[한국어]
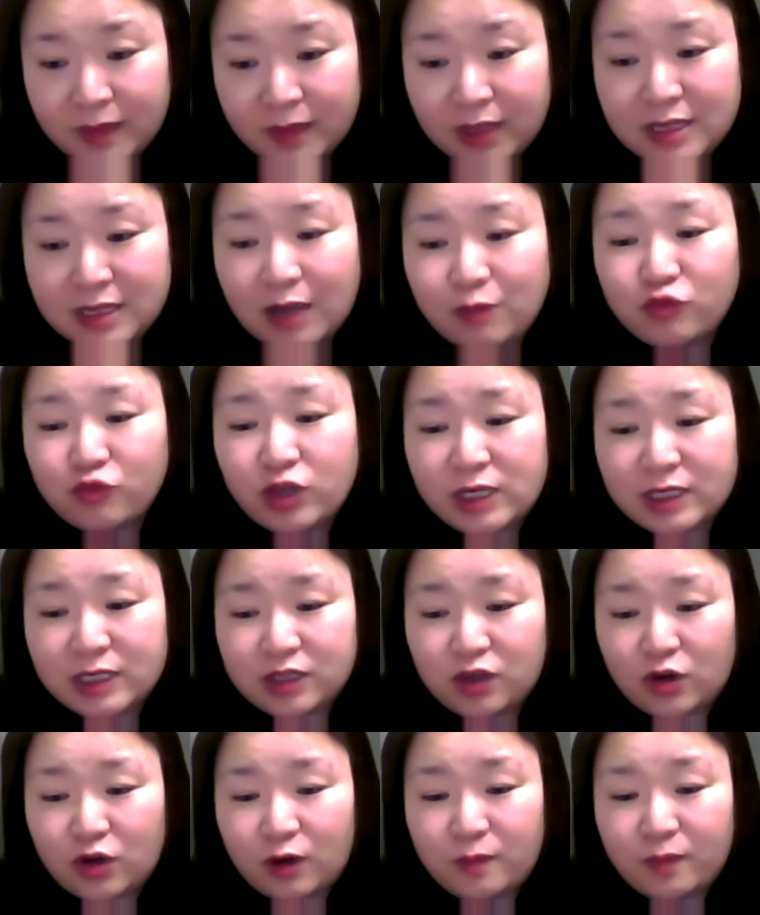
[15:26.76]

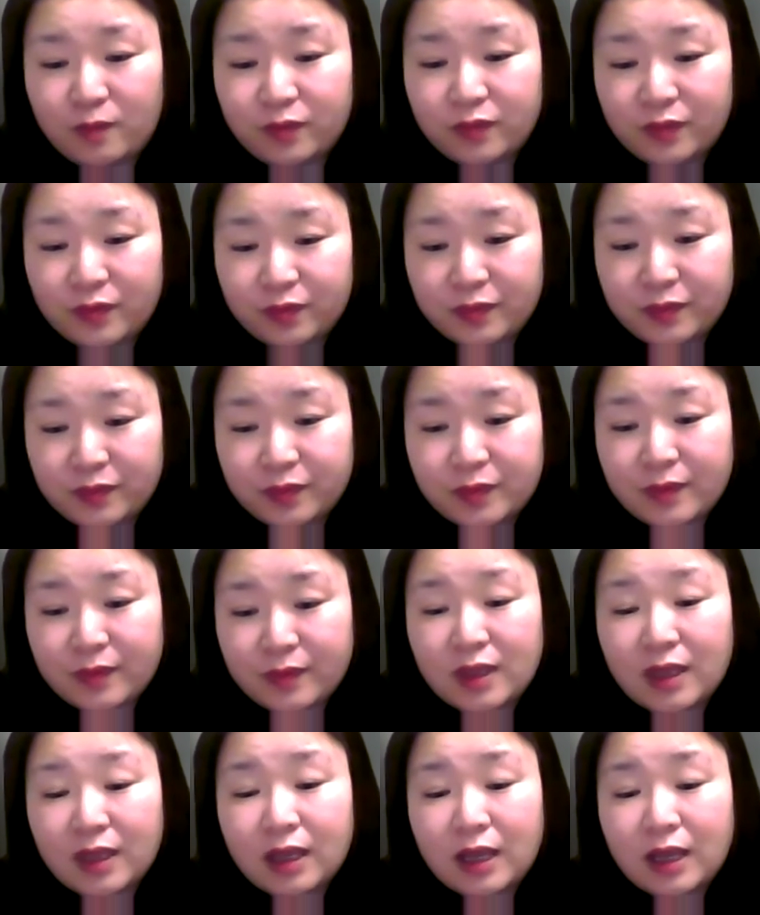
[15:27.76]
사무엘처럼
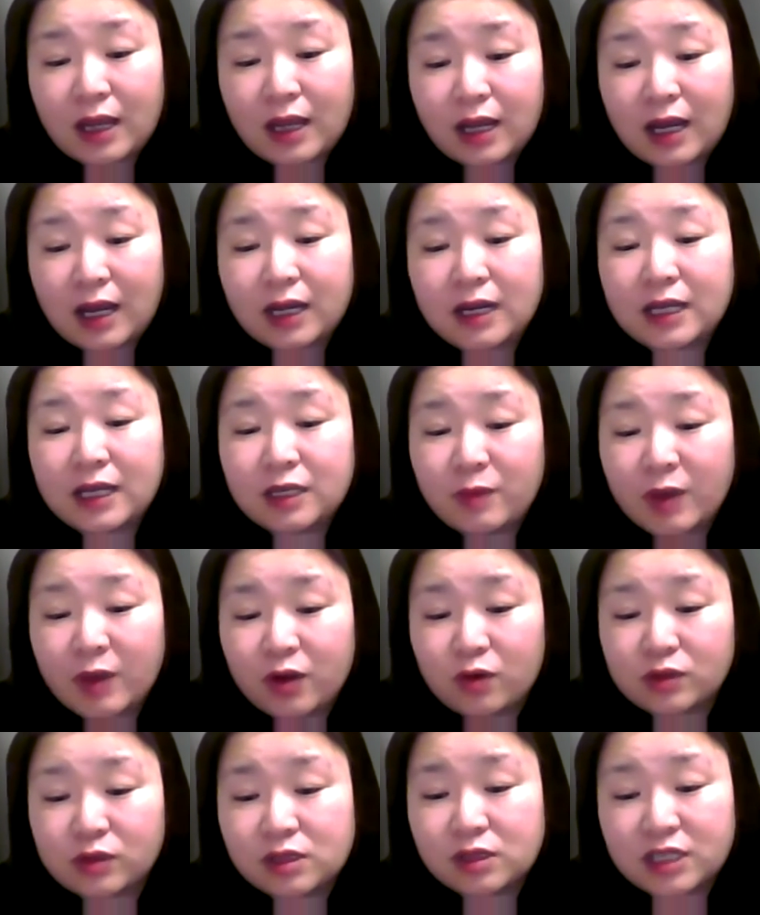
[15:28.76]
하나님의
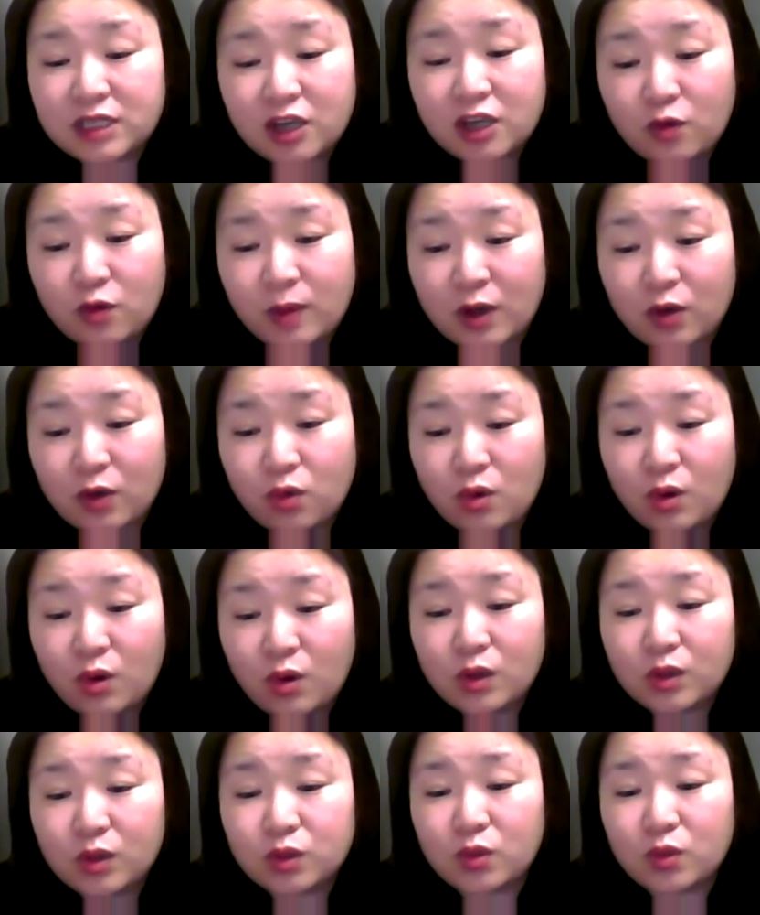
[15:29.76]
것을 체험하고
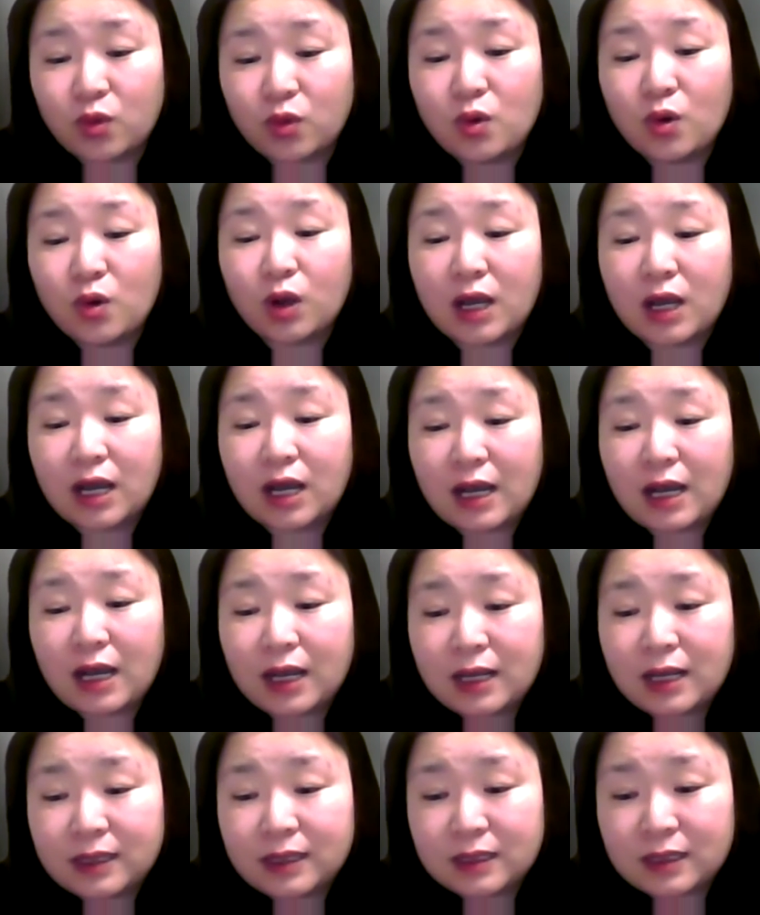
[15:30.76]
또
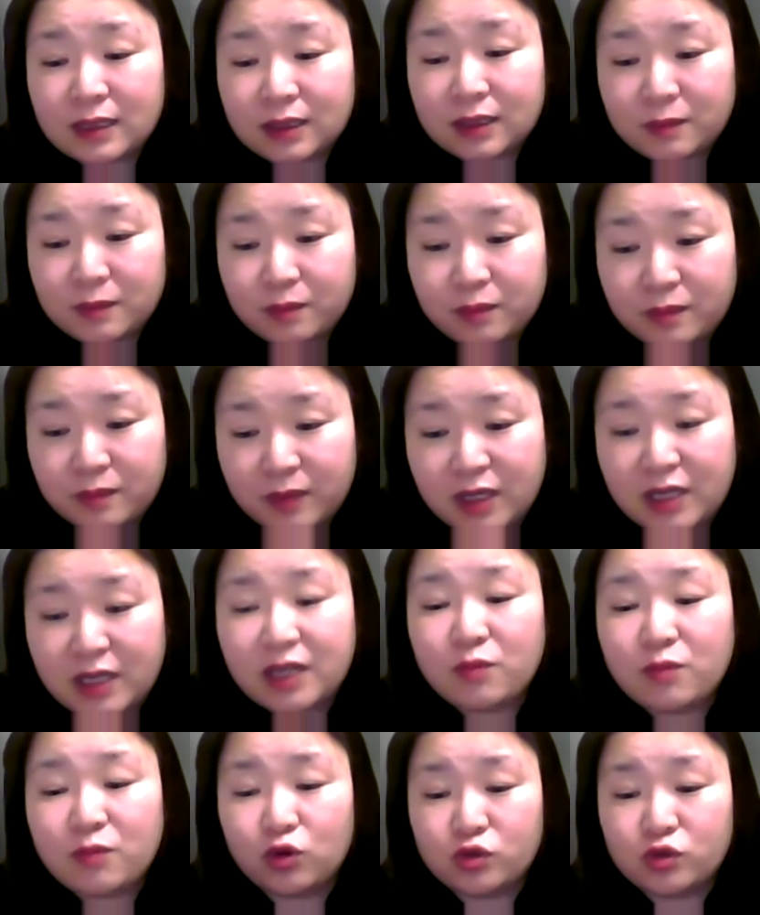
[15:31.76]

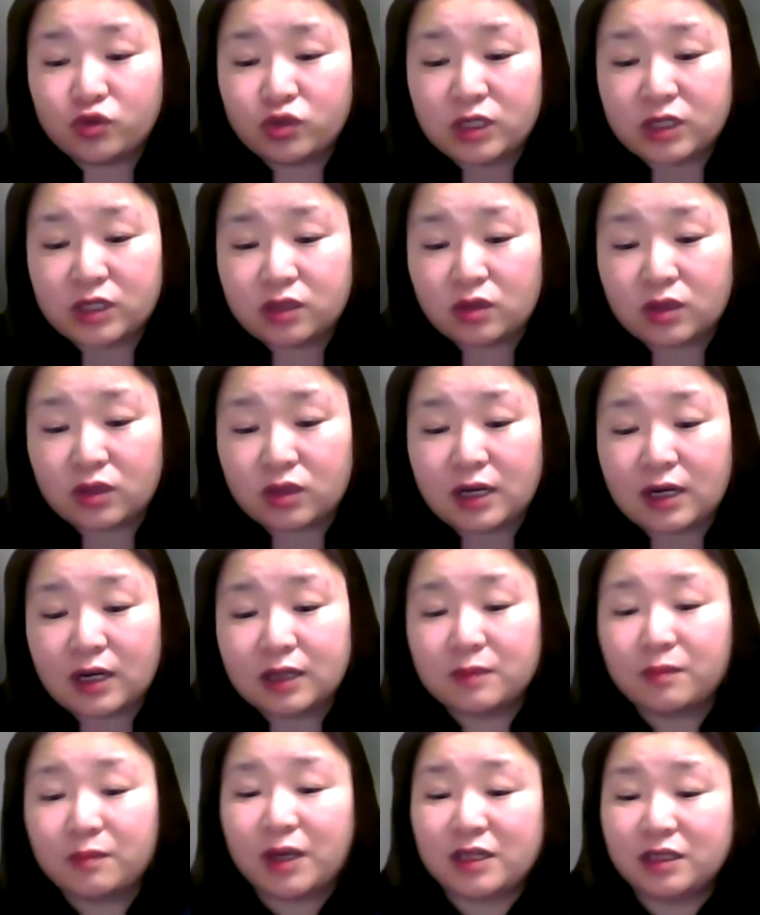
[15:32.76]
미리 볼 수
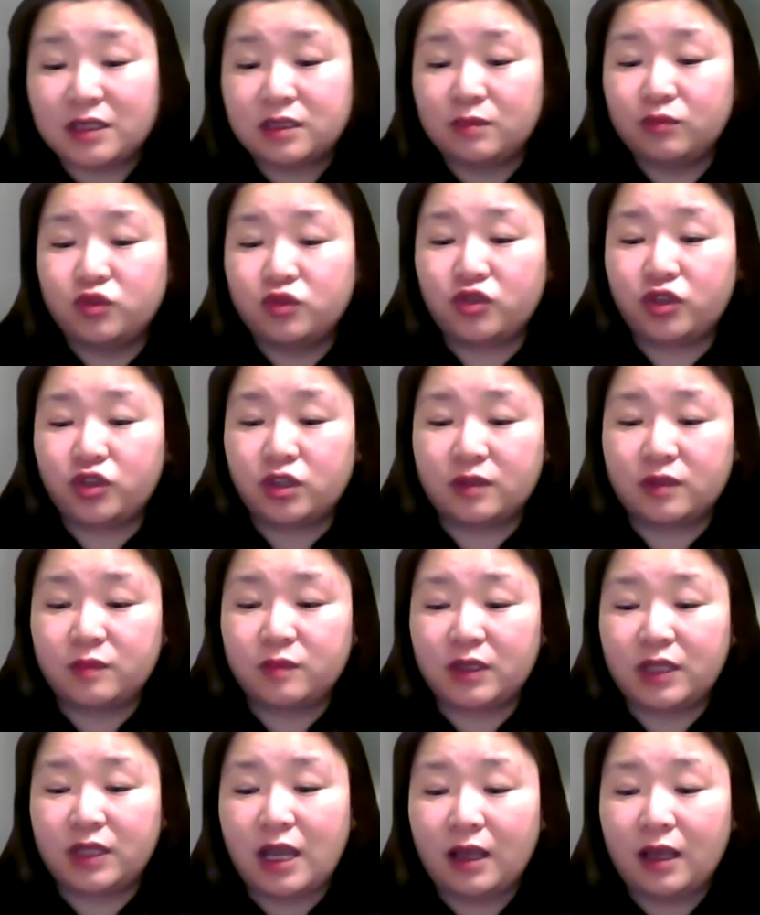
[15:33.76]
있었다라는 말씀
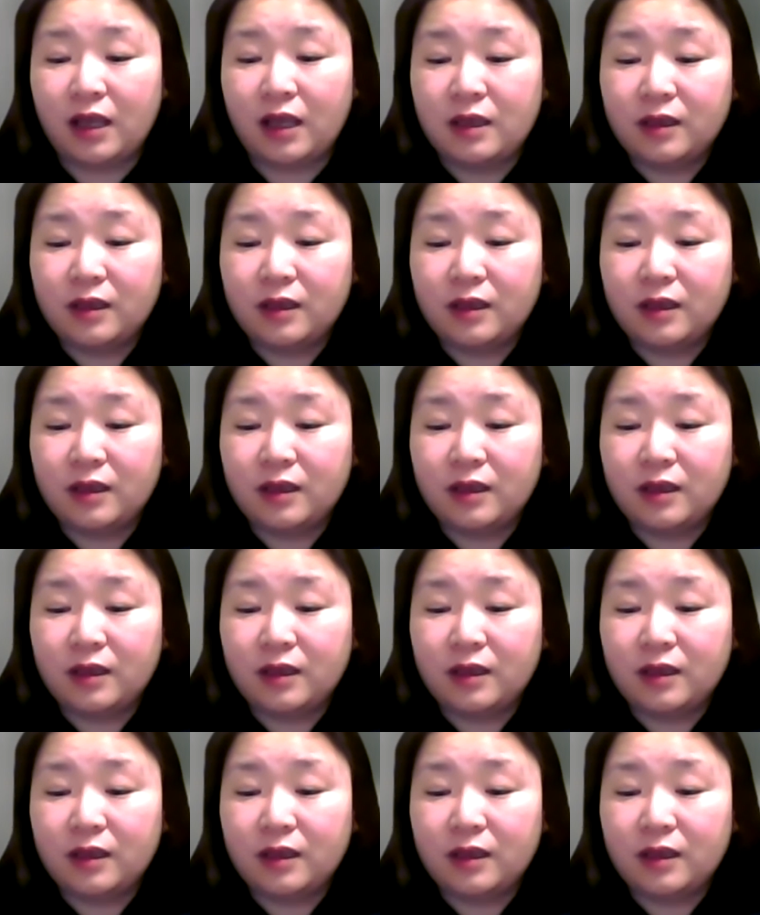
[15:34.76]
주셨습니다.